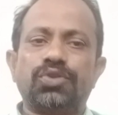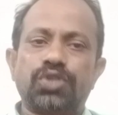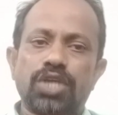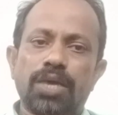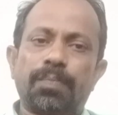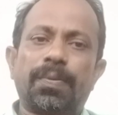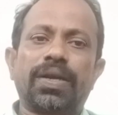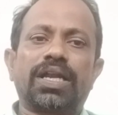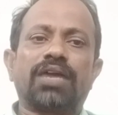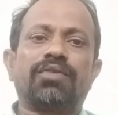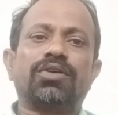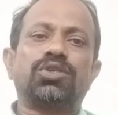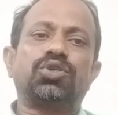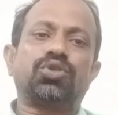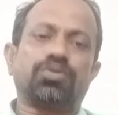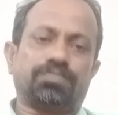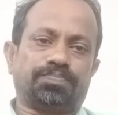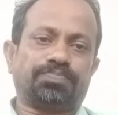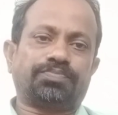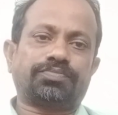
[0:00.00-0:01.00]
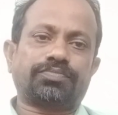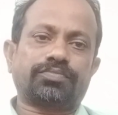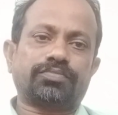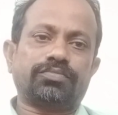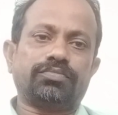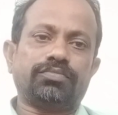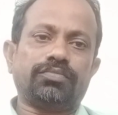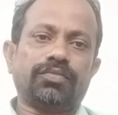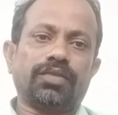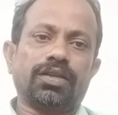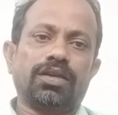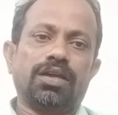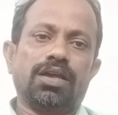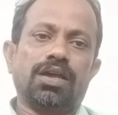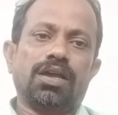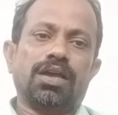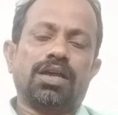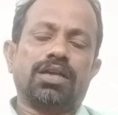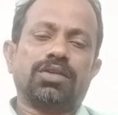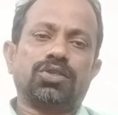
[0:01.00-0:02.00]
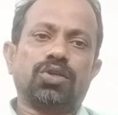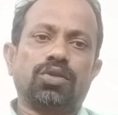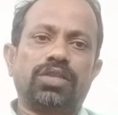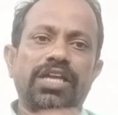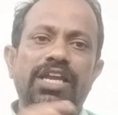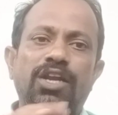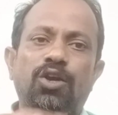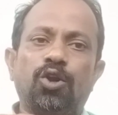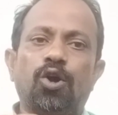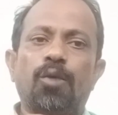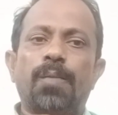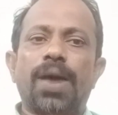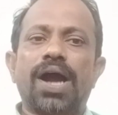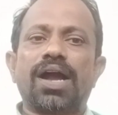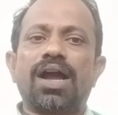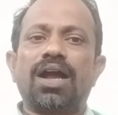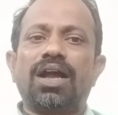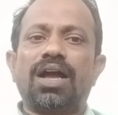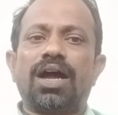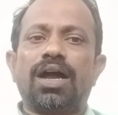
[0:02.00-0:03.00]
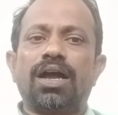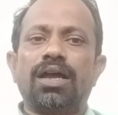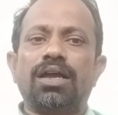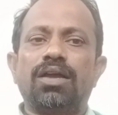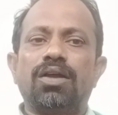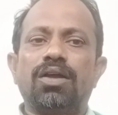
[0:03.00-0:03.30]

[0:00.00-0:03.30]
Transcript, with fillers: చేపట్టవచ్చు సో దీంట్లో భాగంగా